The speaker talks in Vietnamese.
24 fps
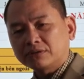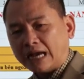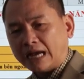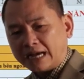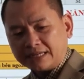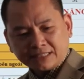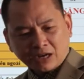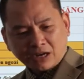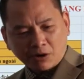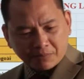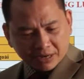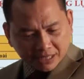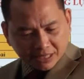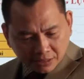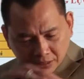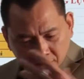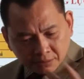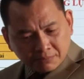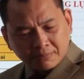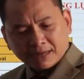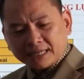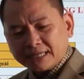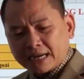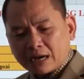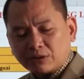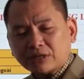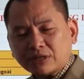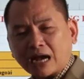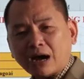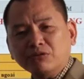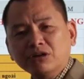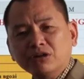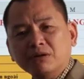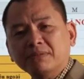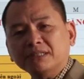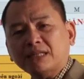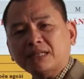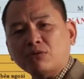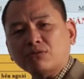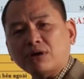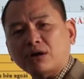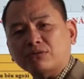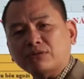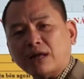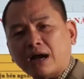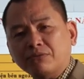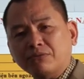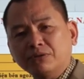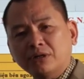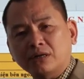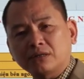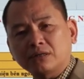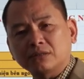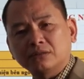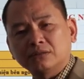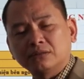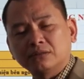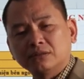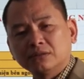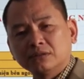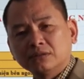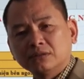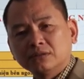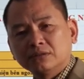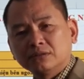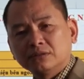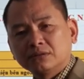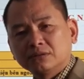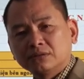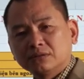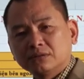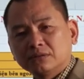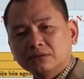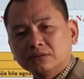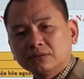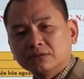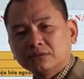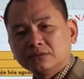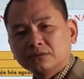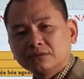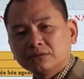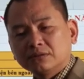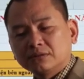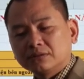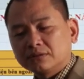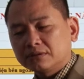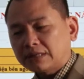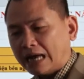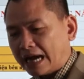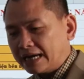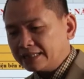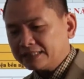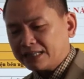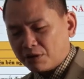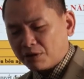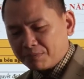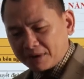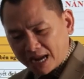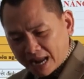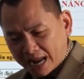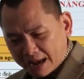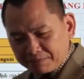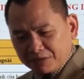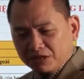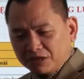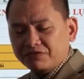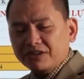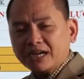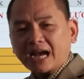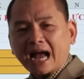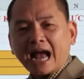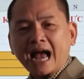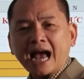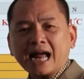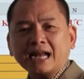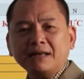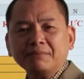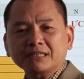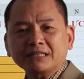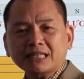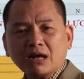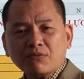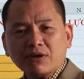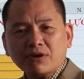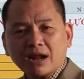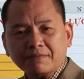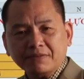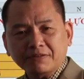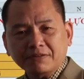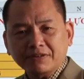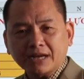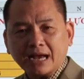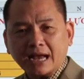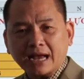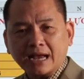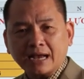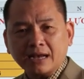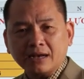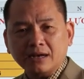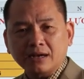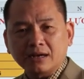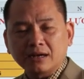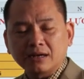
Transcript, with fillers: Tại sao mày đứng mày đào tạo được mà tao không đào tạo được. Tại sao mày làm được việc A này mà tao không làm được việc A.